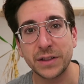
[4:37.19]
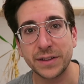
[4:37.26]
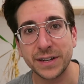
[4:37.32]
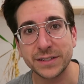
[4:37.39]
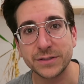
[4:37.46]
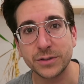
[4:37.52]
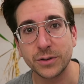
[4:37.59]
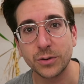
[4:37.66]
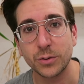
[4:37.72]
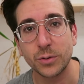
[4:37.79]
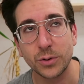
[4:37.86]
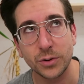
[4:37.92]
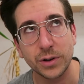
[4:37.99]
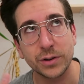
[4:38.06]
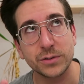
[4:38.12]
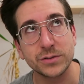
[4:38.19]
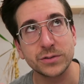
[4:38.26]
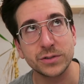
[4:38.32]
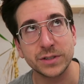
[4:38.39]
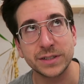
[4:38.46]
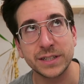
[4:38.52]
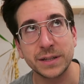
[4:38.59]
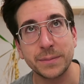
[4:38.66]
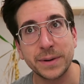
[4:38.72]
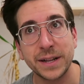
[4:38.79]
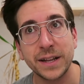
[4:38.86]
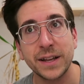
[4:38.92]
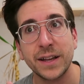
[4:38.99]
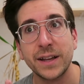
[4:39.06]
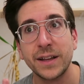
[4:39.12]
hacer esto, julio, agosto,
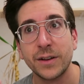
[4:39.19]
septiembre,